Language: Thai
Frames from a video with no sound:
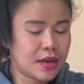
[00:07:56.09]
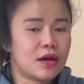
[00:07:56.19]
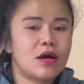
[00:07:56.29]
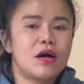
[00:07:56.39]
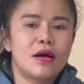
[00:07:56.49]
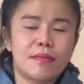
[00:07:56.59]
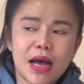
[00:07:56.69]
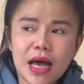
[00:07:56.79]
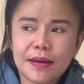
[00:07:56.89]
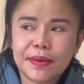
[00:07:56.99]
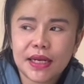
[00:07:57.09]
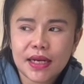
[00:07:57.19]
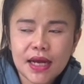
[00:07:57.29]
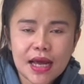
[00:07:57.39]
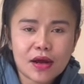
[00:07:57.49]
แล้วก็มาอัปเดต
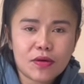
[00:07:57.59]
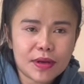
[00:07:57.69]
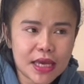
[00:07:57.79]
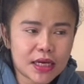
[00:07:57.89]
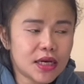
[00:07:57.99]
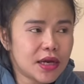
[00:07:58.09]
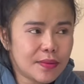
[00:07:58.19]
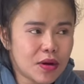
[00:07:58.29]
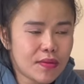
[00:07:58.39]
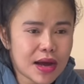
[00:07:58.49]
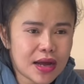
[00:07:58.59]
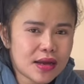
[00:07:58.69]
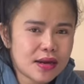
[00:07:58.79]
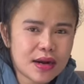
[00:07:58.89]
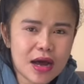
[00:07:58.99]
อาการของพยาคือไอบอกว่า
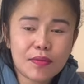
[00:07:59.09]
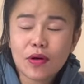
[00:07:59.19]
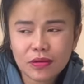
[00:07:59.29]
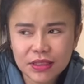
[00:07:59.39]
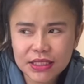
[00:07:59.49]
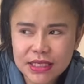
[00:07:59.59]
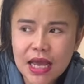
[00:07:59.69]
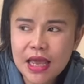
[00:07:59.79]
เราพร้อมที่จะ